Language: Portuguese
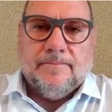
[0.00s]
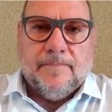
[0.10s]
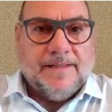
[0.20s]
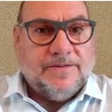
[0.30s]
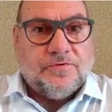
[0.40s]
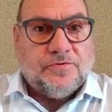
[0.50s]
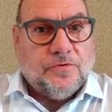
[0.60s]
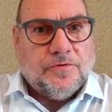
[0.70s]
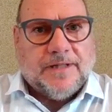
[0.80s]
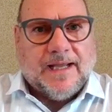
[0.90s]
Mas isso
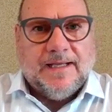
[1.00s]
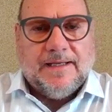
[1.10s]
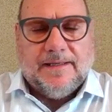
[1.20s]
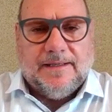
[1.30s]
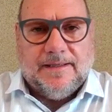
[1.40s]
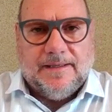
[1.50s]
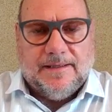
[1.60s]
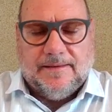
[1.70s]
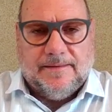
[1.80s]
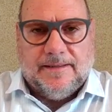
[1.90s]
tudo está em,
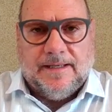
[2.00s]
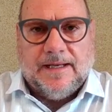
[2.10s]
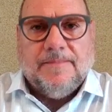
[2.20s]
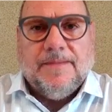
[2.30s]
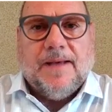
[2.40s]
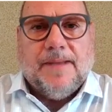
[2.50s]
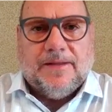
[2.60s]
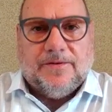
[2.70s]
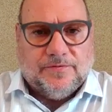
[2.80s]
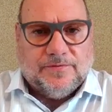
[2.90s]

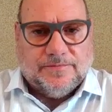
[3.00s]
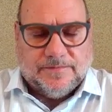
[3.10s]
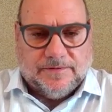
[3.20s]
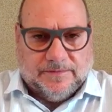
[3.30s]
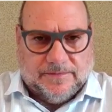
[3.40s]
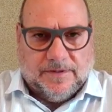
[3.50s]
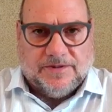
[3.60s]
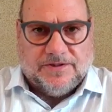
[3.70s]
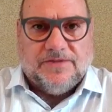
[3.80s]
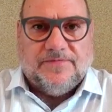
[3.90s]
encaminhamento.
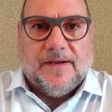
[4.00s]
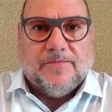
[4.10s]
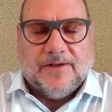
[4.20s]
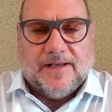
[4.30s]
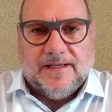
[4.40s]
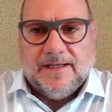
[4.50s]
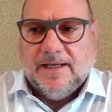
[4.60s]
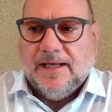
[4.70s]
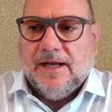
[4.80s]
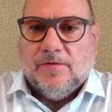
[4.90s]
Nós já tivemos aí
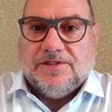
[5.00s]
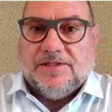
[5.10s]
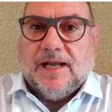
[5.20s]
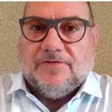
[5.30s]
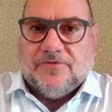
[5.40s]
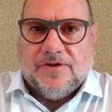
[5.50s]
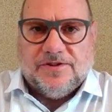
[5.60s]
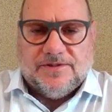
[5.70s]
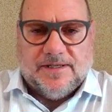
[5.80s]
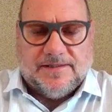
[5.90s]

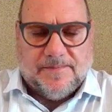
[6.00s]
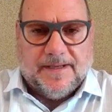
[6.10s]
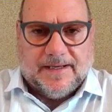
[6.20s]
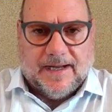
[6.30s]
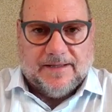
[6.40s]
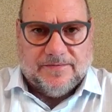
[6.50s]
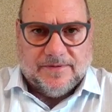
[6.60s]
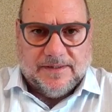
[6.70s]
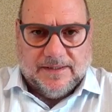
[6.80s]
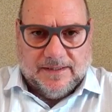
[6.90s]
oscilações nesse mercado.
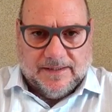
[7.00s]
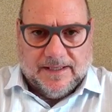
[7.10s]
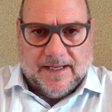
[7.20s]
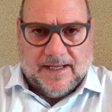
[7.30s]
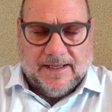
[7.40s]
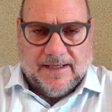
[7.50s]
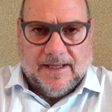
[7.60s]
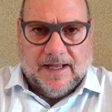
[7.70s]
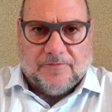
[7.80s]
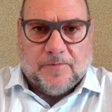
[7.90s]
Né? As